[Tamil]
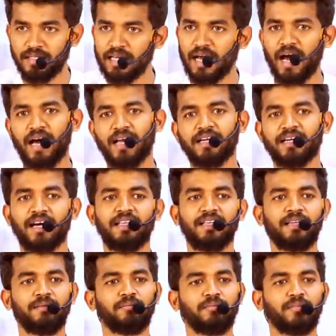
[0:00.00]
யாருக்காவது
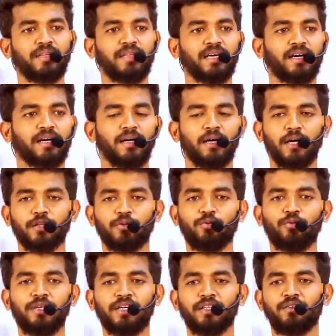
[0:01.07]
நிம்மதியாக
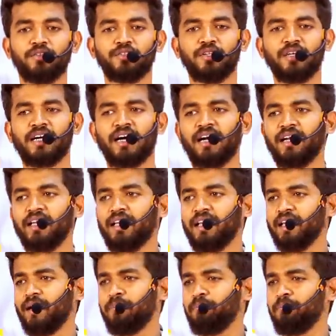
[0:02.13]
தூங்கி எந்திரிச்சோன்னு
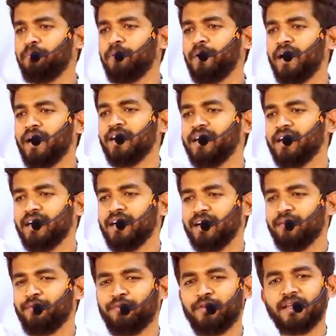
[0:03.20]
காலையில் எப்பா
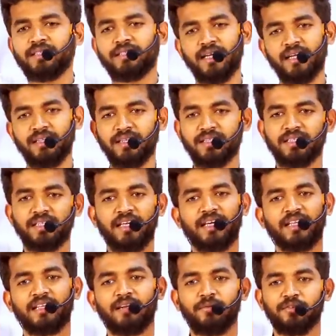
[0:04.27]
நான் ஃப்ரெஷ்ஷாக இருந்துருச்சுன்னு
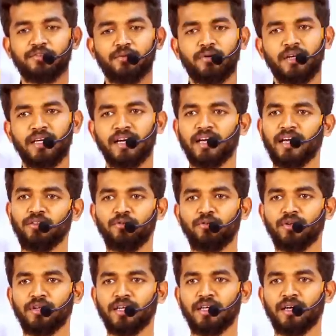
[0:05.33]
இன்றைக்கி எத்தனை பேர் சொல்கிறீங்க கை
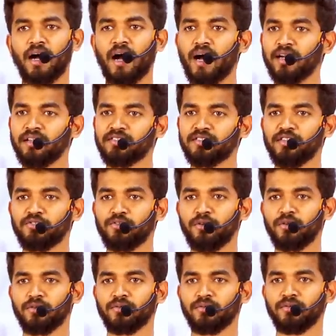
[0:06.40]
தூக்குங்க ஹானஸ்ட்டாக
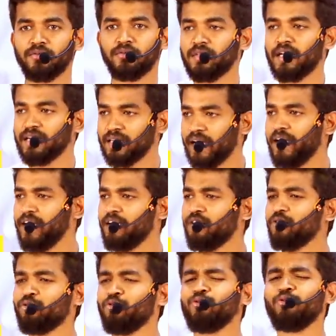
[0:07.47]
சொல்லணும் நான்
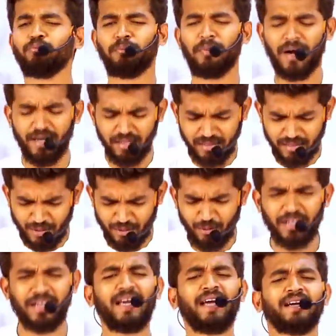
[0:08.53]
நைட்டு தூ படுத்த
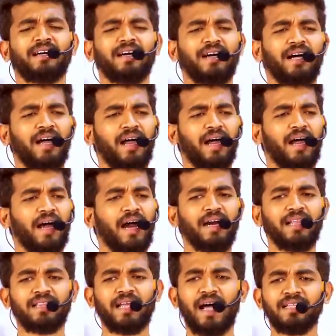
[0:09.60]
உடனே
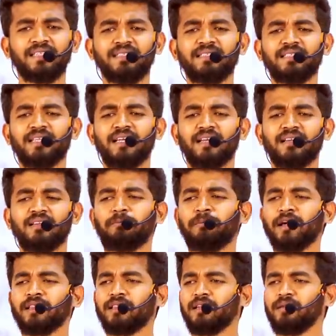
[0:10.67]
அடுத்த அஞ்சுலேருந்து
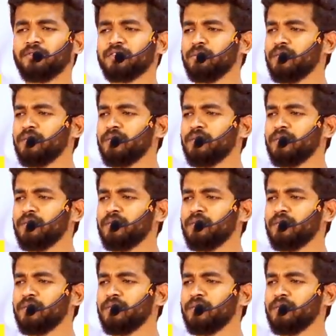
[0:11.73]
பத்து நிமிஷம்